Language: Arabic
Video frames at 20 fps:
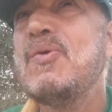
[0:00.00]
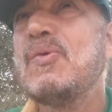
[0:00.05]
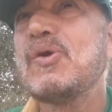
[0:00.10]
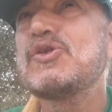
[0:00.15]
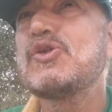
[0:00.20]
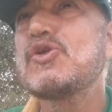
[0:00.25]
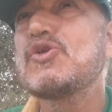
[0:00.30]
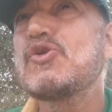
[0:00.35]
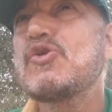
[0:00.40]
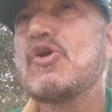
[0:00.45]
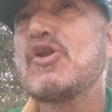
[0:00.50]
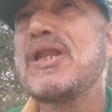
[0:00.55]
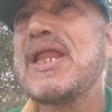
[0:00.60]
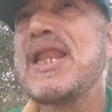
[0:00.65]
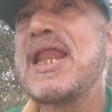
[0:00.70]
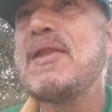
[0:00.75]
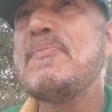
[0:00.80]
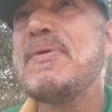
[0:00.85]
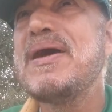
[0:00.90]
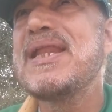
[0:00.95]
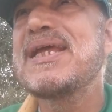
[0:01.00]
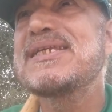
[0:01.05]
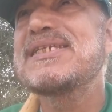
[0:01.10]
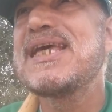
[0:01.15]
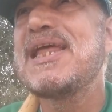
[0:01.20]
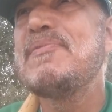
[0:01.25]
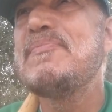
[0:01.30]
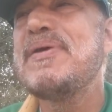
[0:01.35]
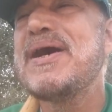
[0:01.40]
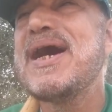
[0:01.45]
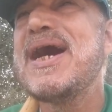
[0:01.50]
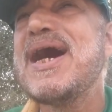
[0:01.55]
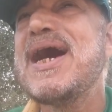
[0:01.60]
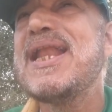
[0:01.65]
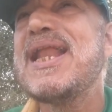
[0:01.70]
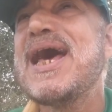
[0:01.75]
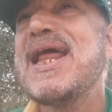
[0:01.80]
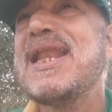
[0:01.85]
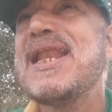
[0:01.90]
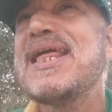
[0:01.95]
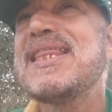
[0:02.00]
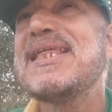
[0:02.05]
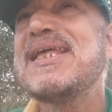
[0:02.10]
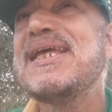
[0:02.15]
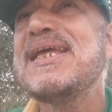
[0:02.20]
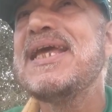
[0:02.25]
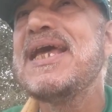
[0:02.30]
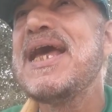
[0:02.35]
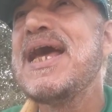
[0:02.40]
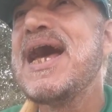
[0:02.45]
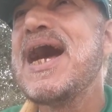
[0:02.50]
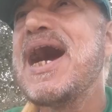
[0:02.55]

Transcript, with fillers: وتشكر لنا الملك سلمان الذي